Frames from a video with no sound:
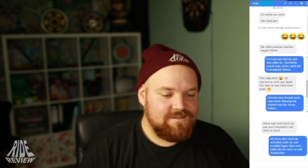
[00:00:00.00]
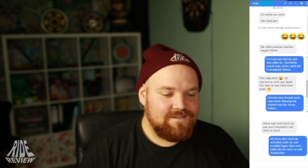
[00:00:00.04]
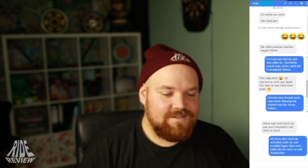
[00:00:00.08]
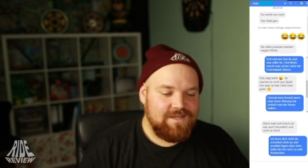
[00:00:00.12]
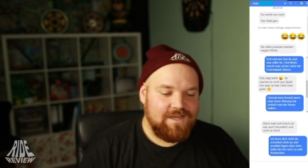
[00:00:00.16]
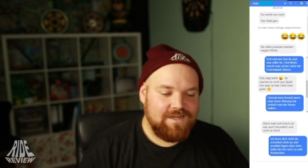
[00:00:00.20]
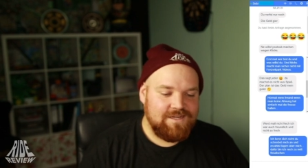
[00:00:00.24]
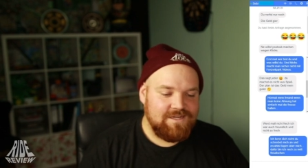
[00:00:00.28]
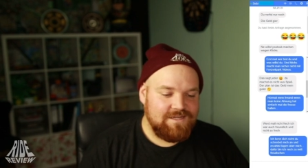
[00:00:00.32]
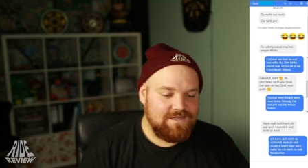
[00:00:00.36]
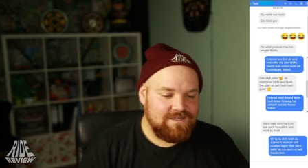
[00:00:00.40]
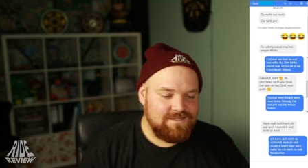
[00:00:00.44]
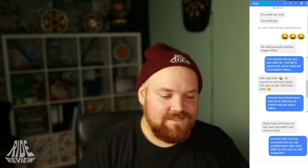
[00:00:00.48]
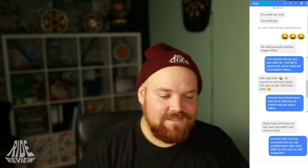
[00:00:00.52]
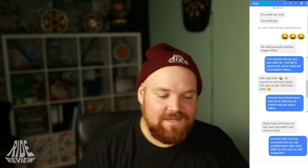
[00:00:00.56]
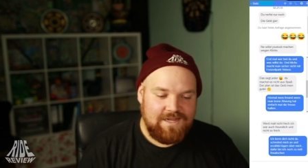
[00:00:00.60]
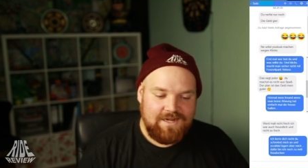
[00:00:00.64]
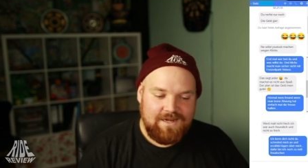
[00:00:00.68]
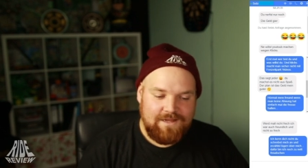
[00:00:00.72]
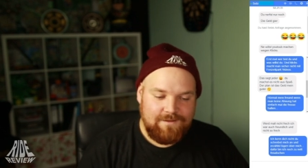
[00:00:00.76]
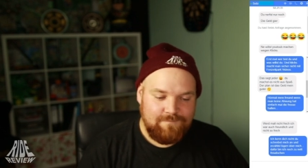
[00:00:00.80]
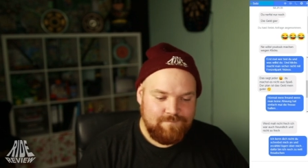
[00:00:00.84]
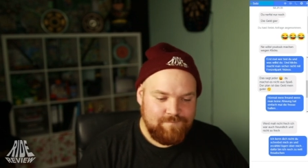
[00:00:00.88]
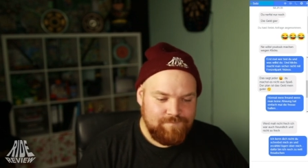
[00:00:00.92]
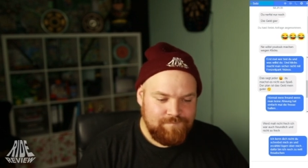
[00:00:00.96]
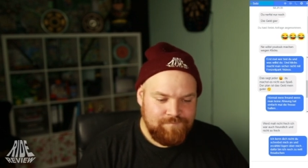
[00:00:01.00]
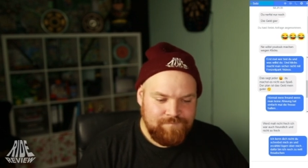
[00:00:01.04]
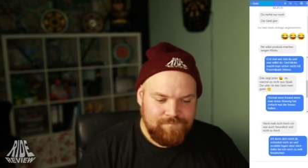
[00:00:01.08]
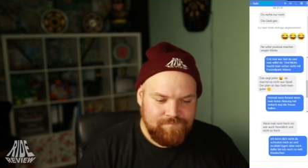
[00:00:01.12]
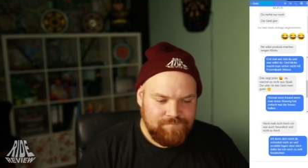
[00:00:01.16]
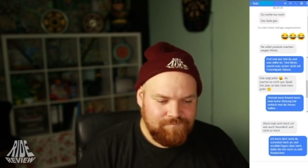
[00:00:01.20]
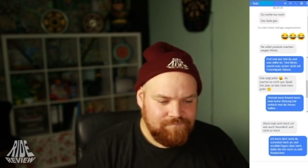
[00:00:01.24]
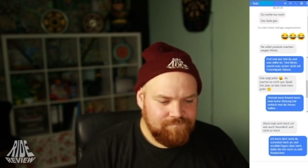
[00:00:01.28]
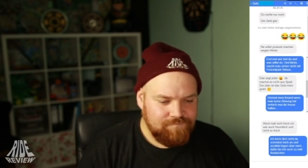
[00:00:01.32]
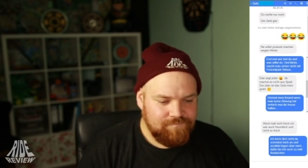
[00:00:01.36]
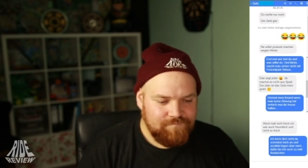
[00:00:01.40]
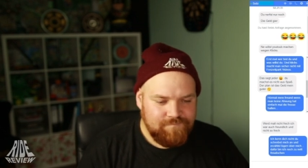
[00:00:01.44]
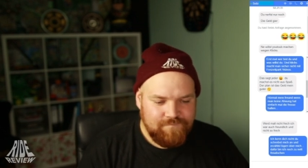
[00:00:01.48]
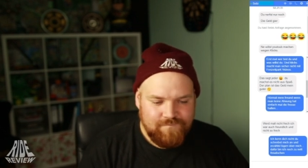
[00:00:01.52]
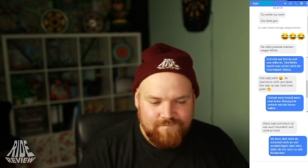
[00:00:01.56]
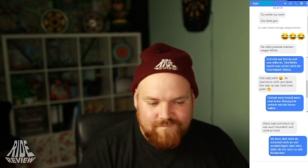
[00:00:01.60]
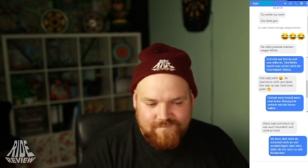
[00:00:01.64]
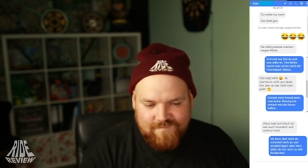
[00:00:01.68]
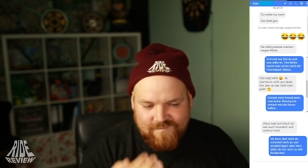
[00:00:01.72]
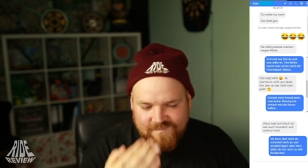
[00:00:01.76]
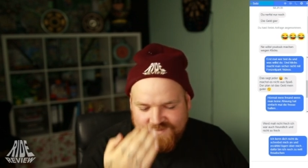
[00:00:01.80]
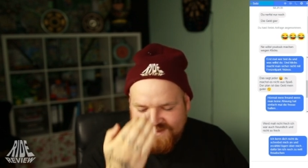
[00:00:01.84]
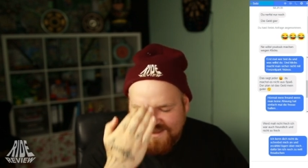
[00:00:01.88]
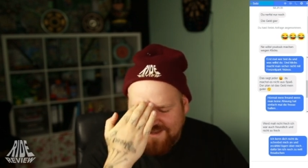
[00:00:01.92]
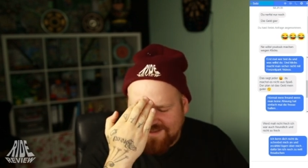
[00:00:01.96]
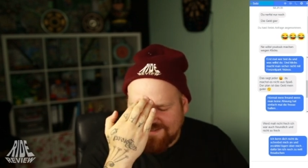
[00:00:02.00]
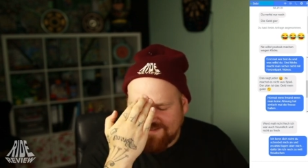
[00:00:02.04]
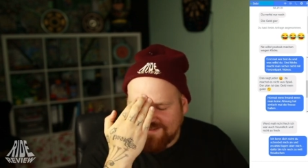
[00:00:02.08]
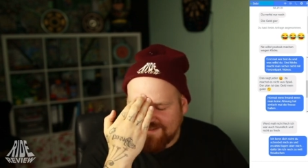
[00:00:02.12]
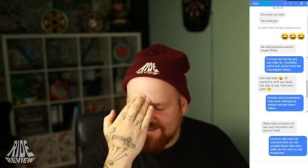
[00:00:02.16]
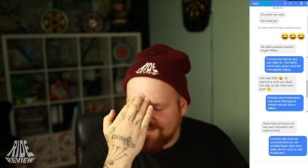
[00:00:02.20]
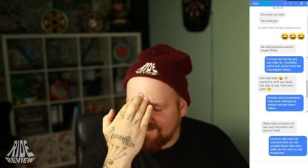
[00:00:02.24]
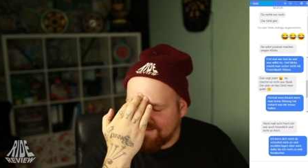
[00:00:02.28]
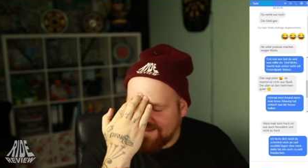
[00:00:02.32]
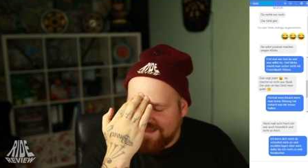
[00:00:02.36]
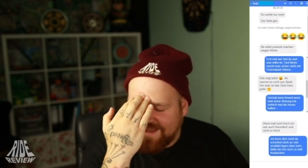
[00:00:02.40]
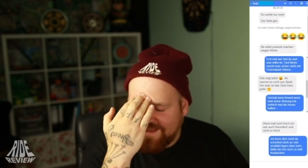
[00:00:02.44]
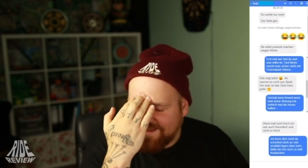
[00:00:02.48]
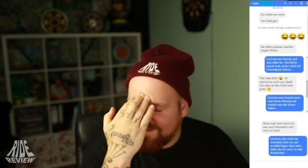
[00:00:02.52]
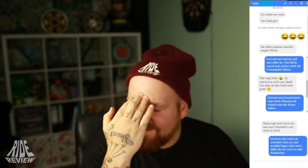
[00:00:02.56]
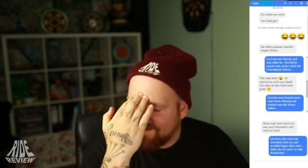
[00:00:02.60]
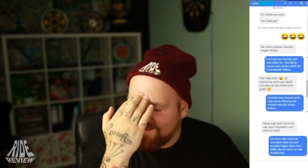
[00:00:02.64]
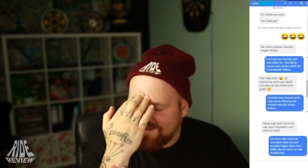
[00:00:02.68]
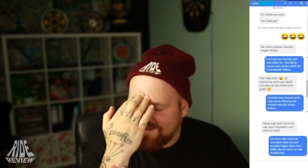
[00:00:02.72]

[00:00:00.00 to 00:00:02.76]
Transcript: der Knaller. Das ist, ey.